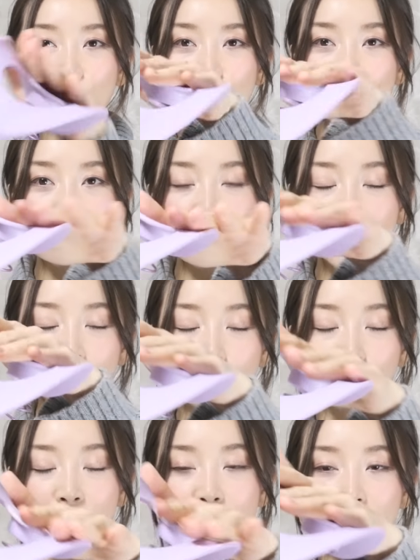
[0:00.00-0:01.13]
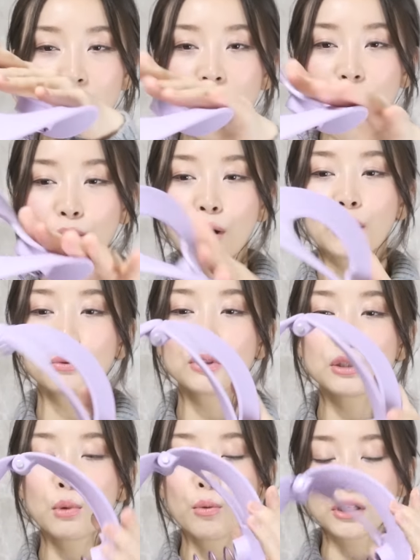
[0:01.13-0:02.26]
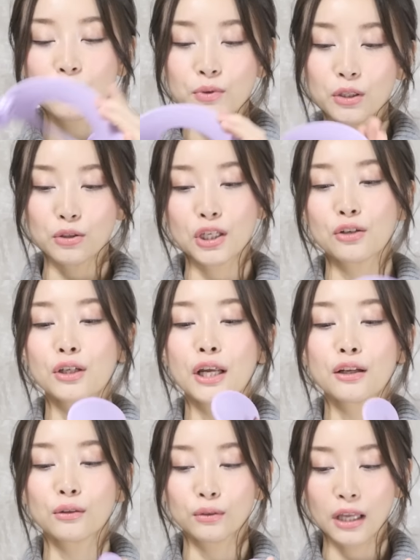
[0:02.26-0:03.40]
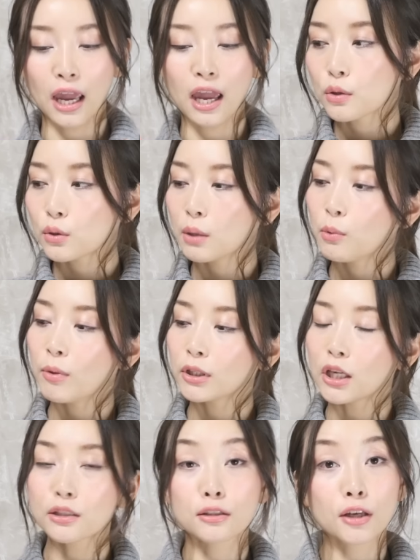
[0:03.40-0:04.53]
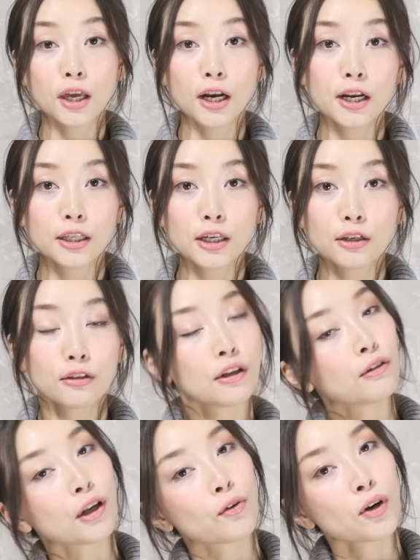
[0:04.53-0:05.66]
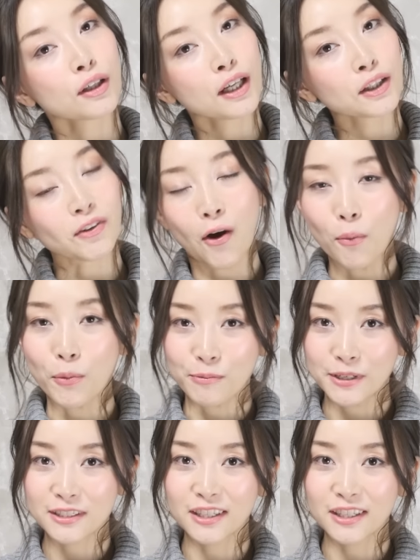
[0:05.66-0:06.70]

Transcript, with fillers: ここが結構ねしっかりとあの内ももにフィットしてくれるのでそれもまた続けられている理由なのかなとは思います